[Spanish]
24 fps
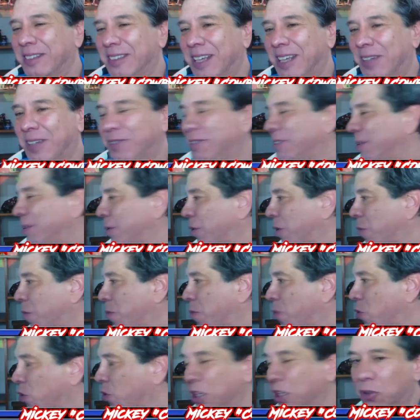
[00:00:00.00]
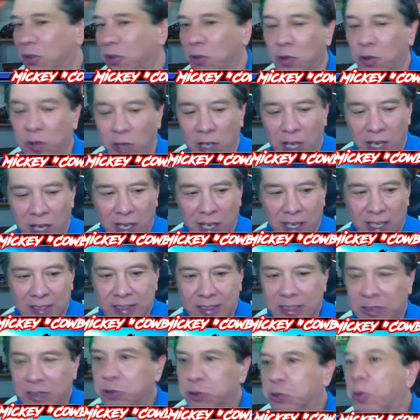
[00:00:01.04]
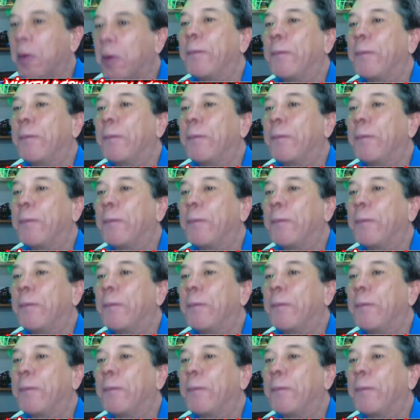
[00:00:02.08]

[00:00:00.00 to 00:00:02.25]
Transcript: hace un poquito esa costumbre,